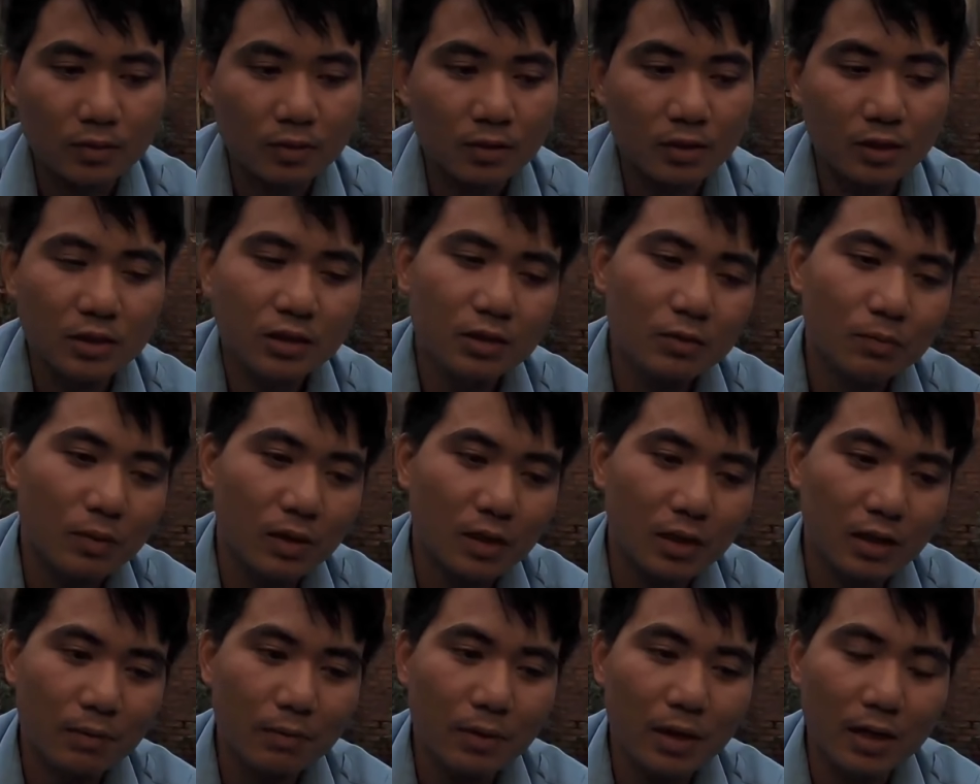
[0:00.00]
Thế nhưng
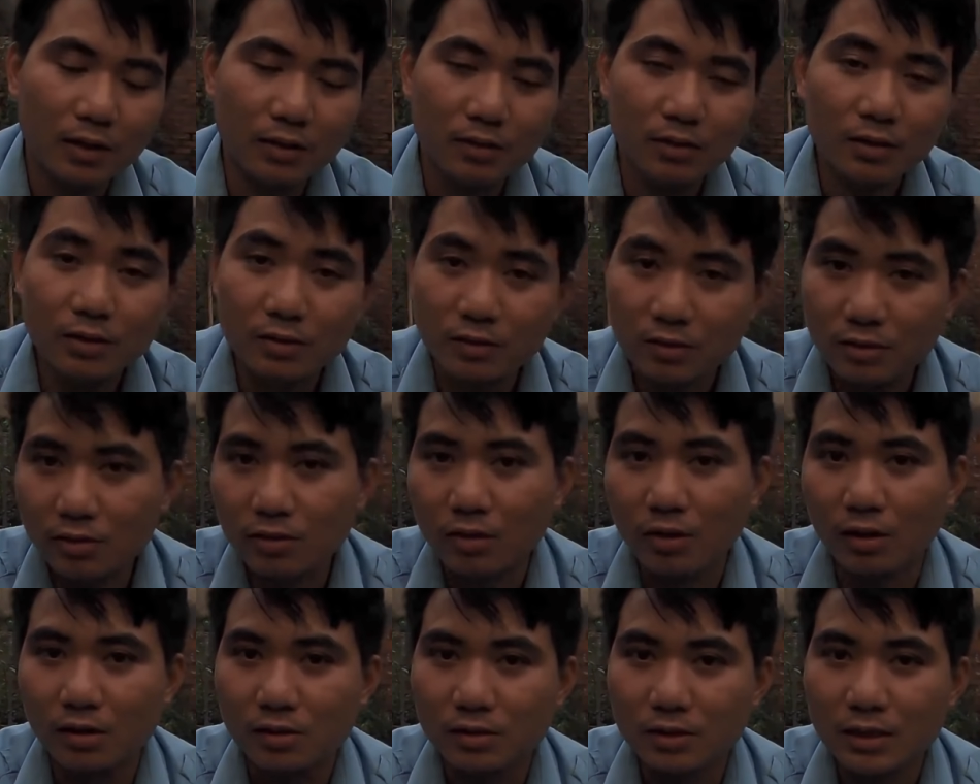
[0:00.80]
mà các bạn đừng
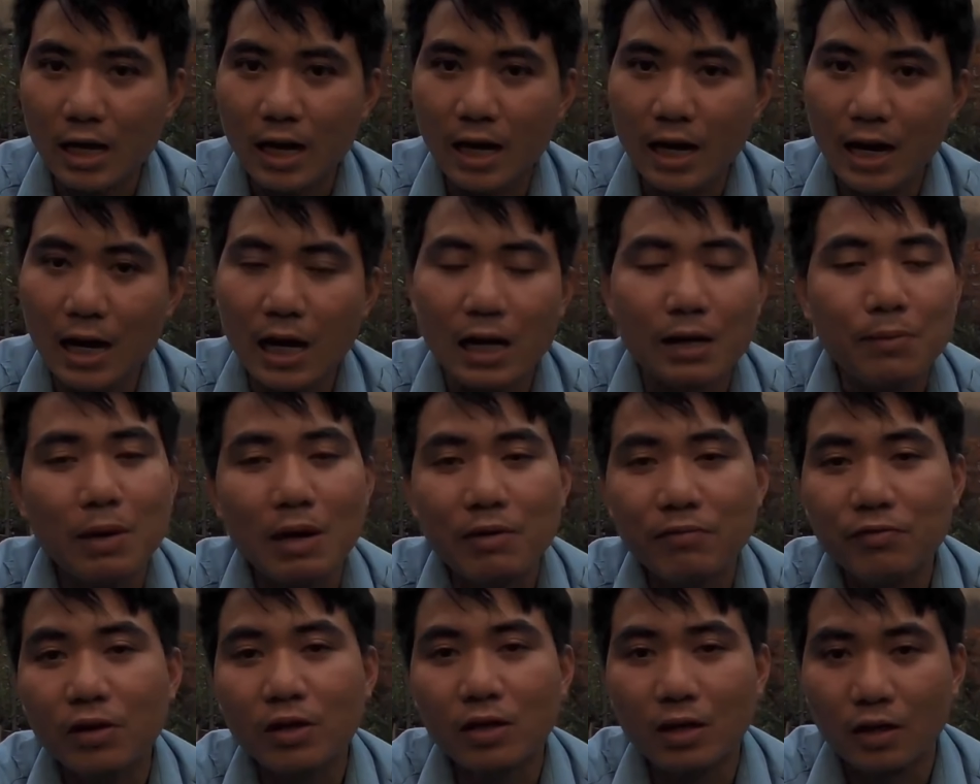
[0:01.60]
tưởng dài 2
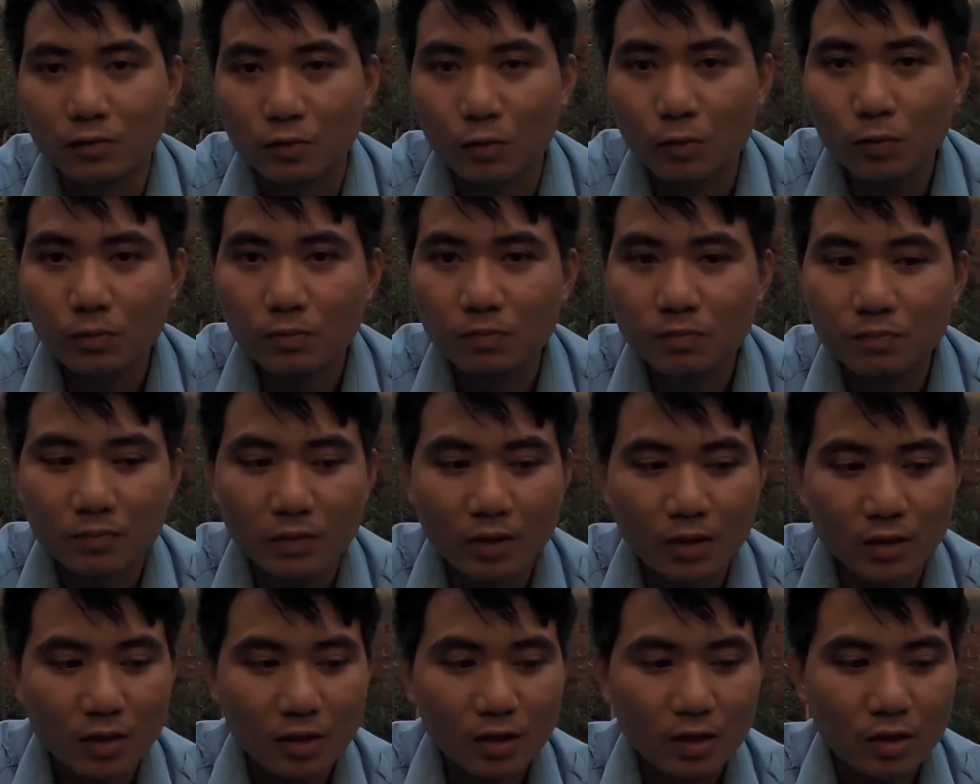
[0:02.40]
3 phân là tốt.
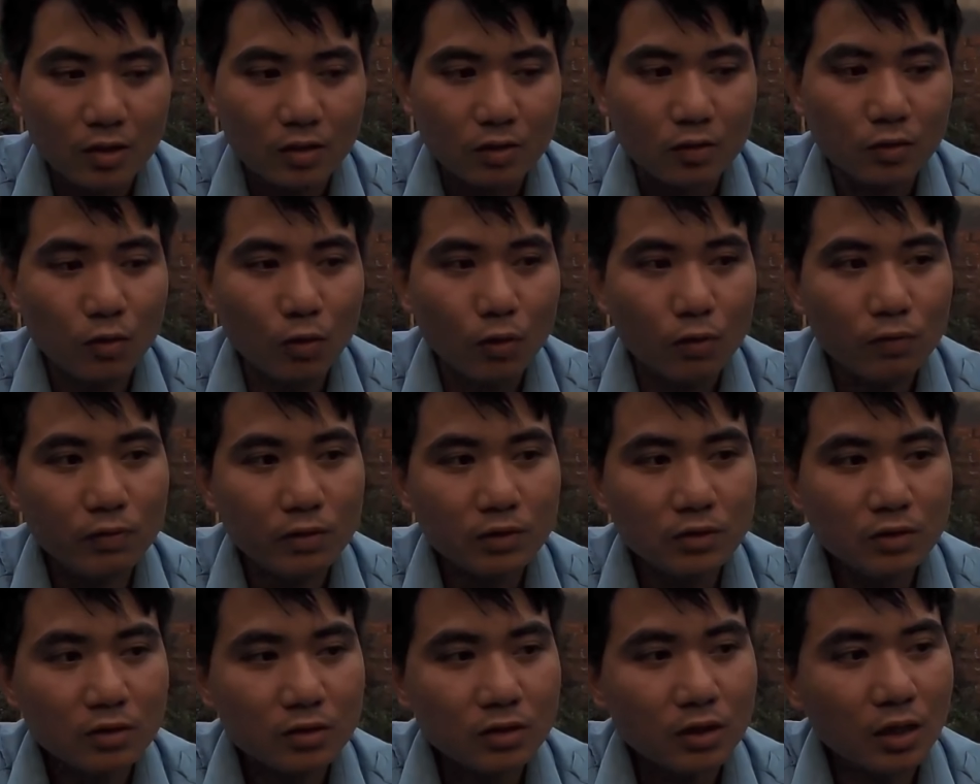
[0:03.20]
Đối
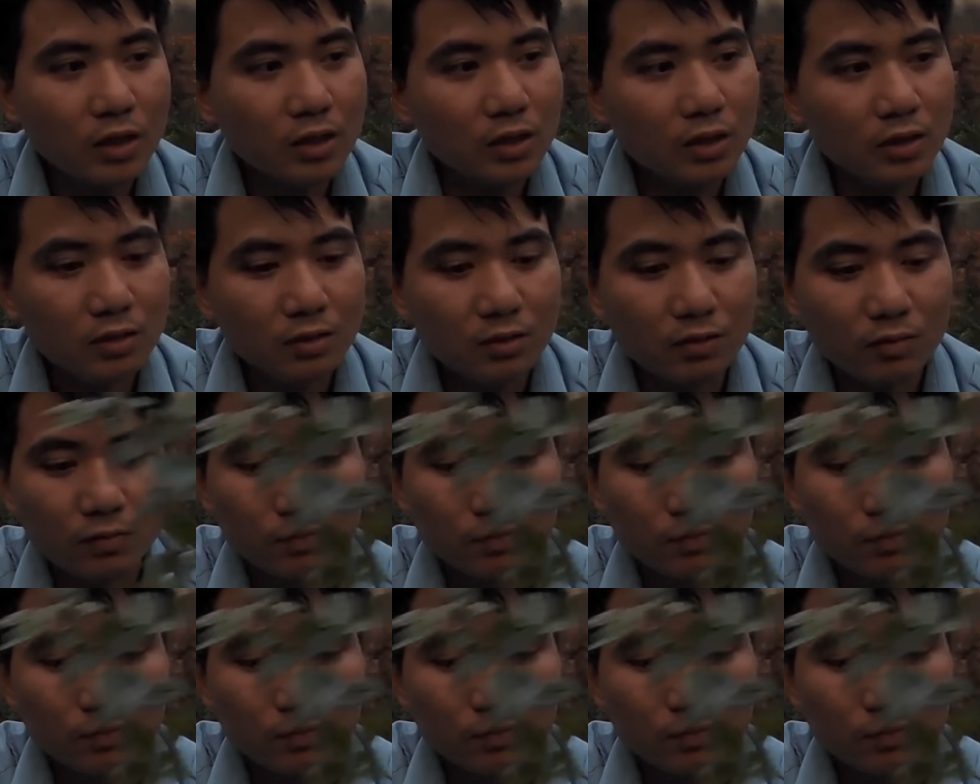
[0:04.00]
với những cây